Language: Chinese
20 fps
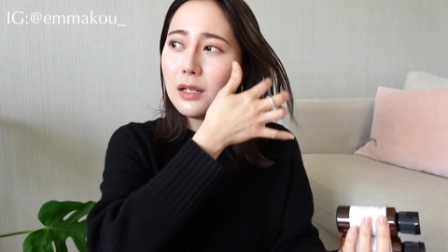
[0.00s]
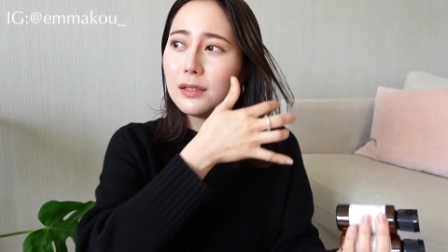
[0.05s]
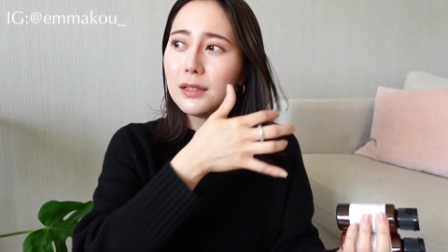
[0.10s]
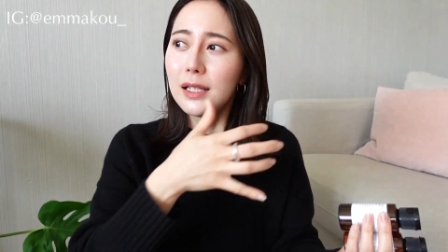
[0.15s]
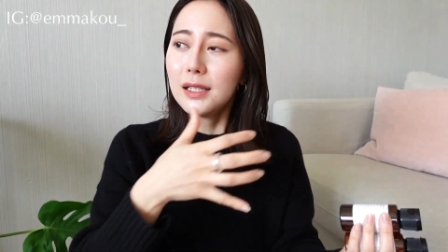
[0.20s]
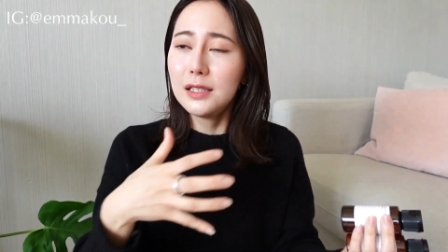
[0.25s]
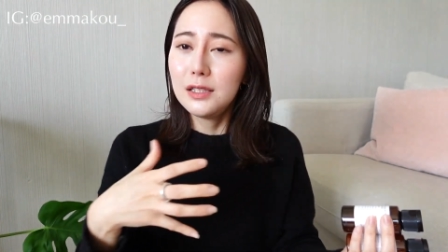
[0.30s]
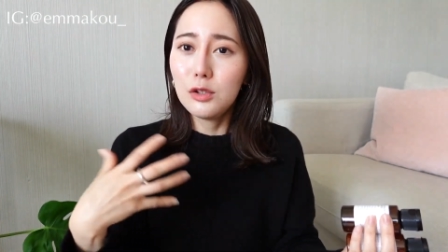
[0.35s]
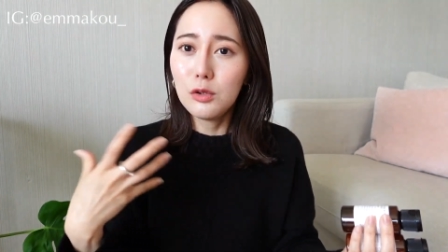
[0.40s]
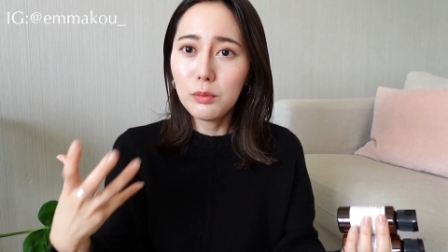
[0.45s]

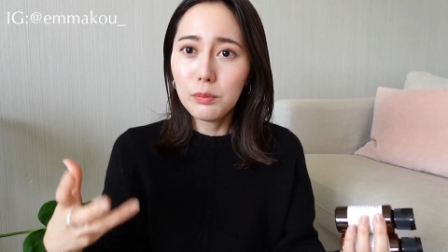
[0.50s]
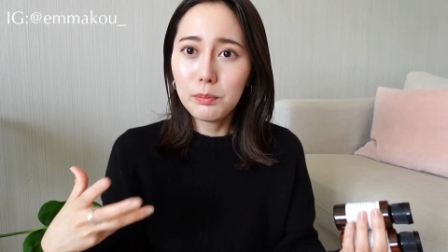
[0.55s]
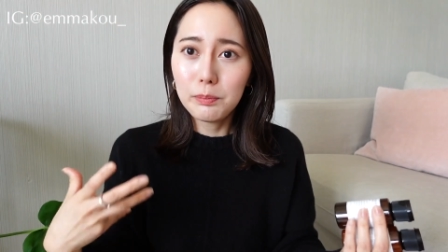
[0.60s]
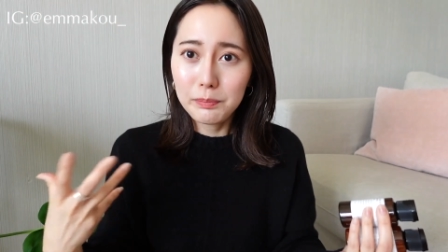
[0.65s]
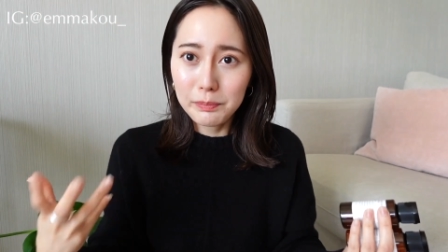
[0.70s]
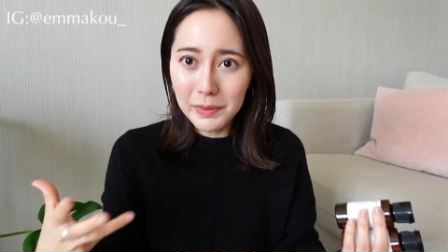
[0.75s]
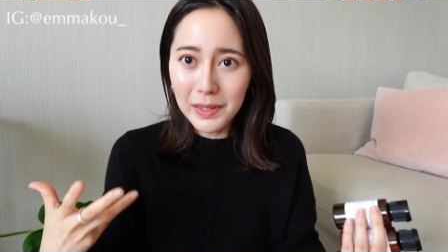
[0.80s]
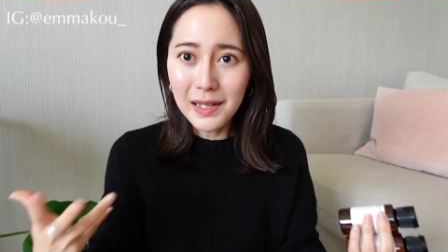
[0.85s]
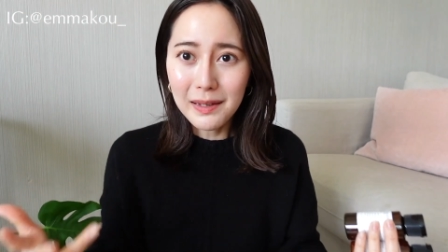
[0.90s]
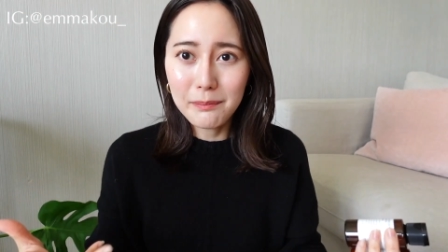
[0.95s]
那你又
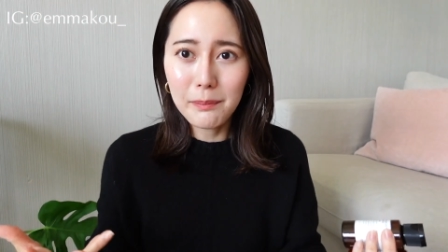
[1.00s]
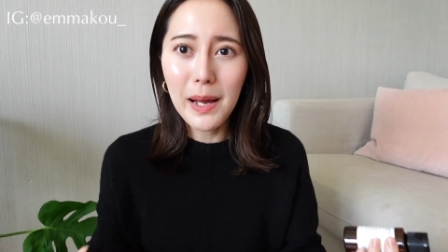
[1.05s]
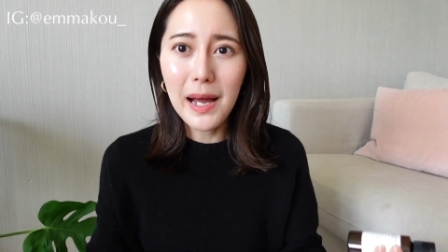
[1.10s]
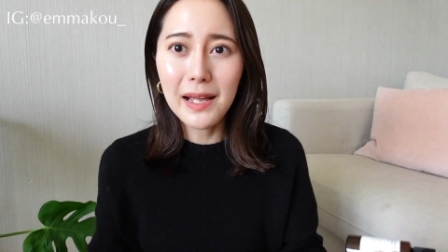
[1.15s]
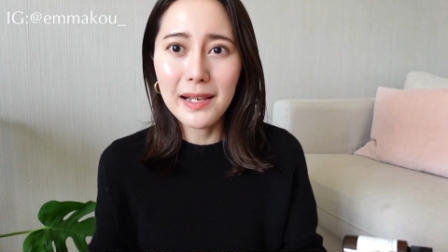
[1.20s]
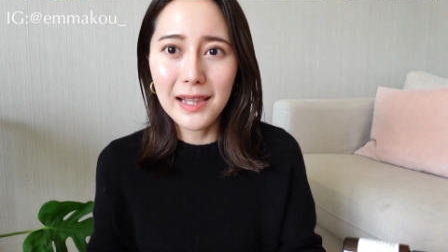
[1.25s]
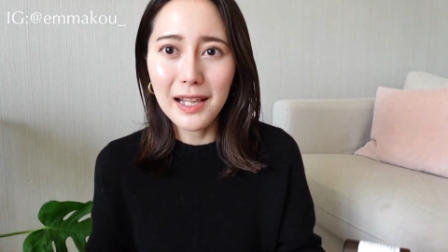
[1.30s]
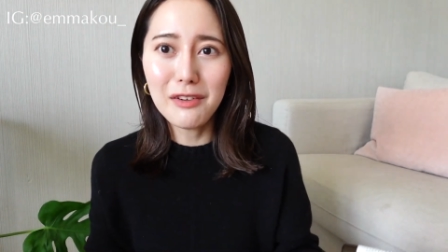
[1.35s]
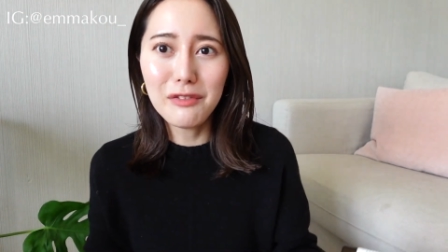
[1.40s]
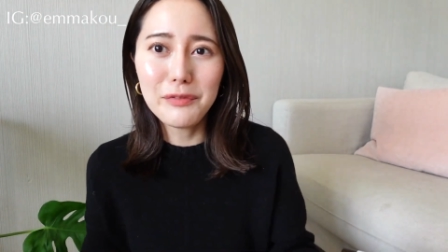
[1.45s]
很
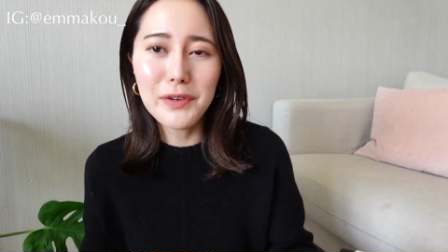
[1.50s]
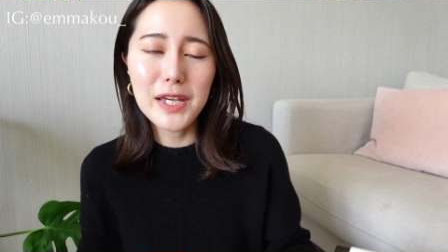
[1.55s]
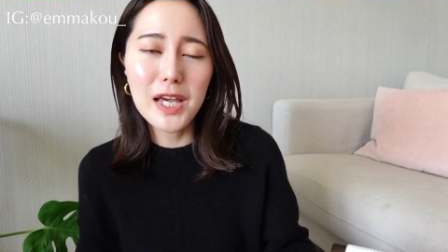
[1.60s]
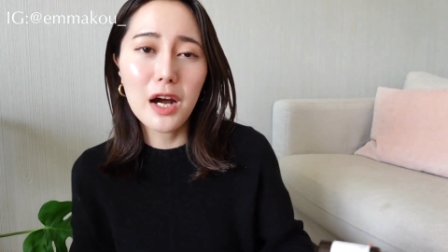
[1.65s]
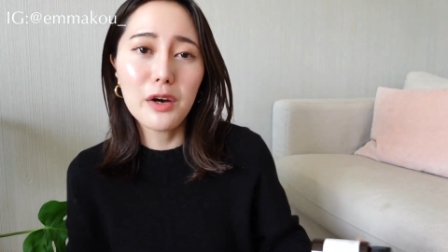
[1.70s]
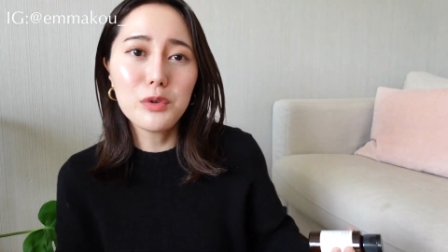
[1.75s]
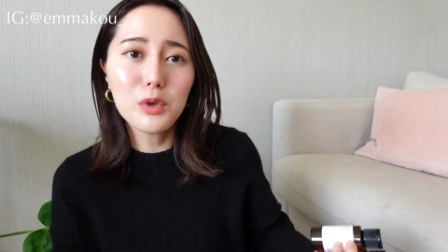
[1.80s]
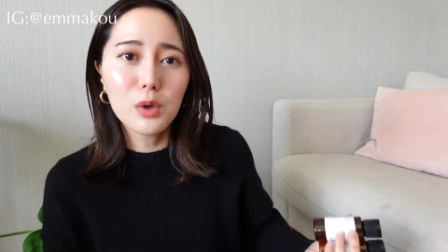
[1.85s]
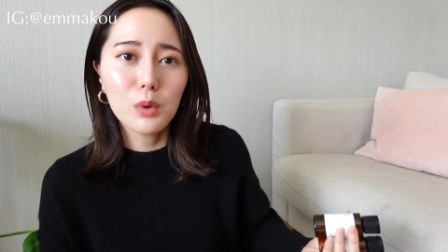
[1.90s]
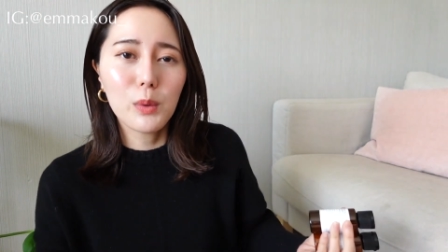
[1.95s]
怕浪费，
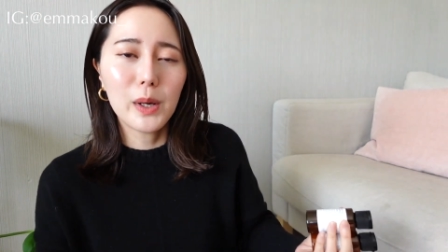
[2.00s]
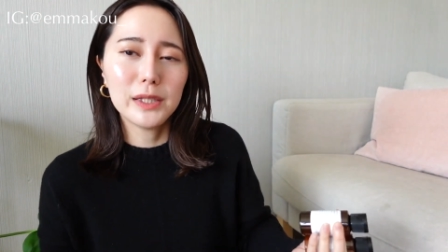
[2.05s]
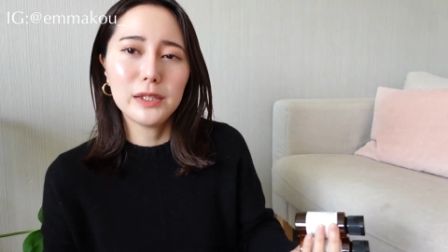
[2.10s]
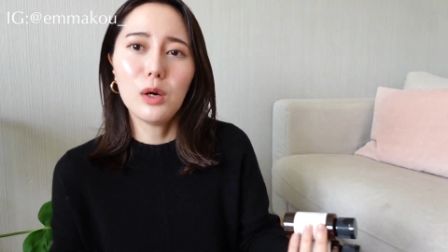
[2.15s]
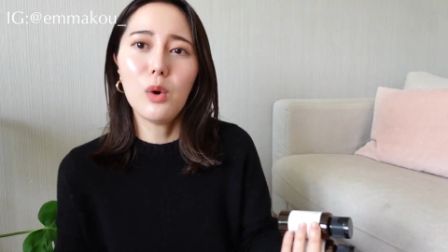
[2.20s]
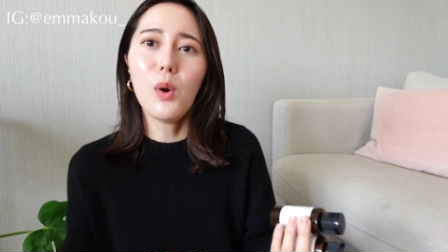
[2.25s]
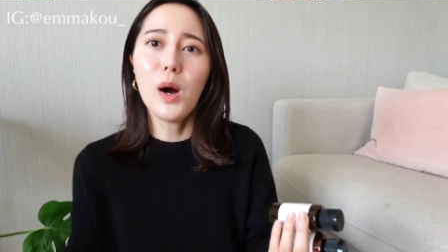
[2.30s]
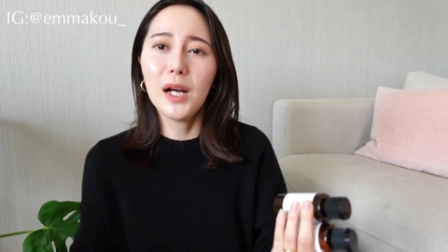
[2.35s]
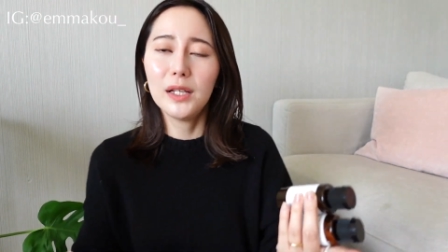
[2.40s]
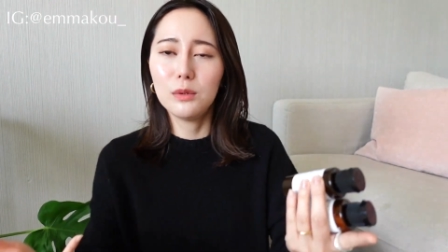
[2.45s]
要用完的
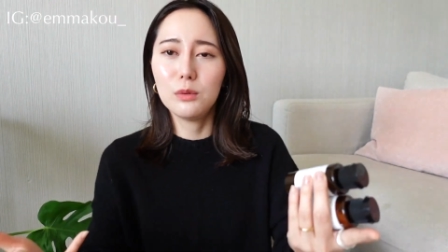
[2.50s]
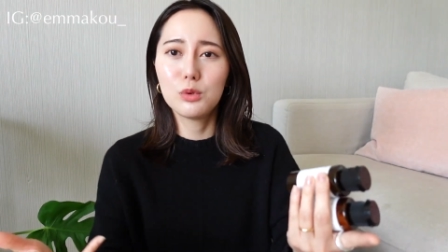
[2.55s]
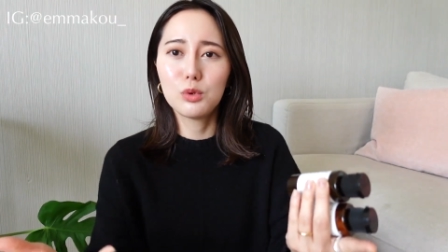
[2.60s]
话呢，